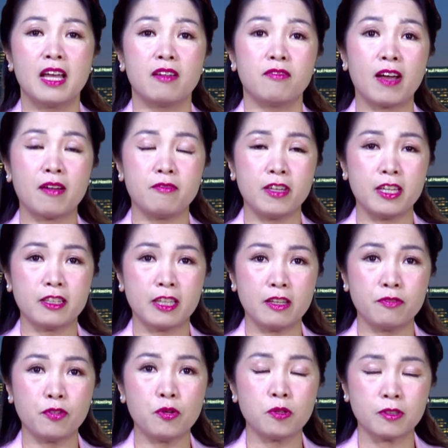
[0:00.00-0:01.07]
Và vị tỷ
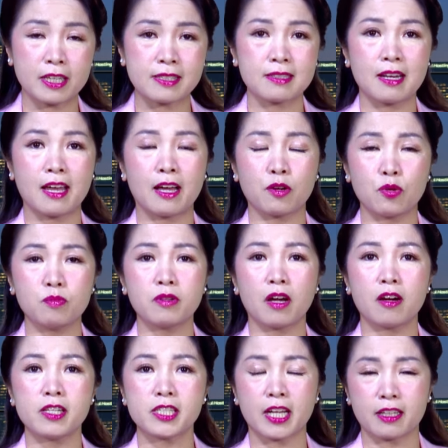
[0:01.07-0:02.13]
phú Tesla cũng
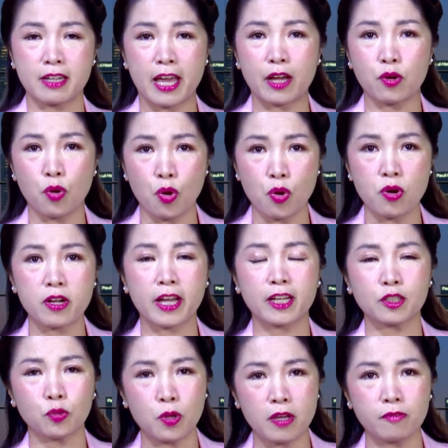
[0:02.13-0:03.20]
nói rằng đang cố
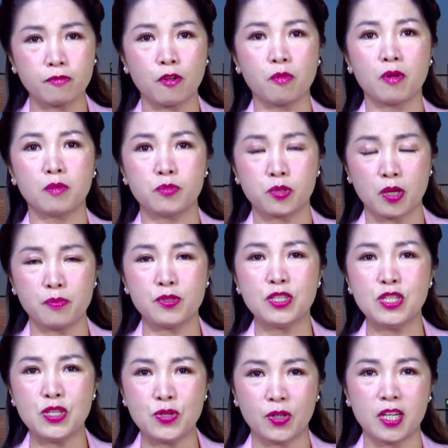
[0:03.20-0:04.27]
gắng thuyết phục ông Trump
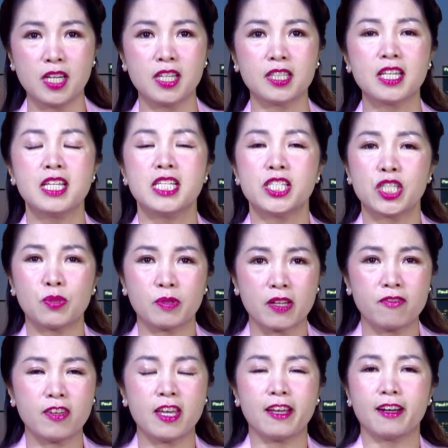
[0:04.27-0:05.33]
nhiều hơn trong cái
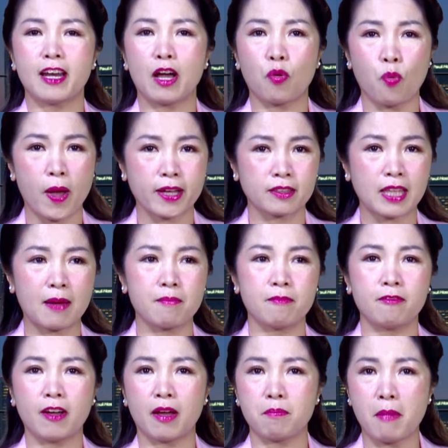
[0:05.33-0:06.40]
việc là quan tâm
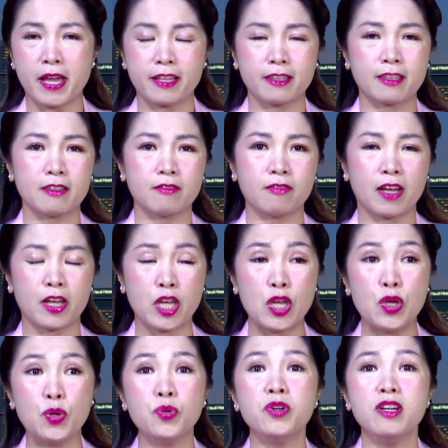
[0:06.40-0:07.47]
và bày và
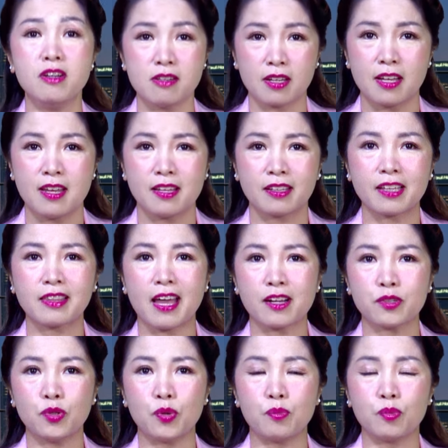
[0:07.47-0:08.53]
hiểu được cái tác
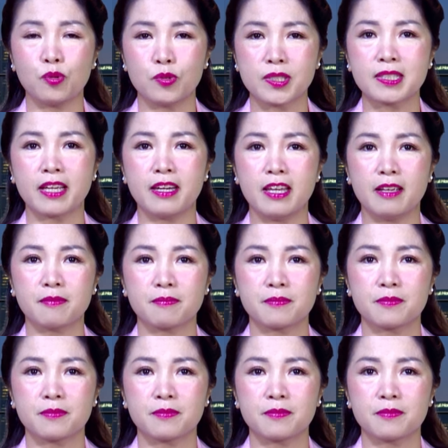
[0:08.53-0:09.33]
dụng của xe điện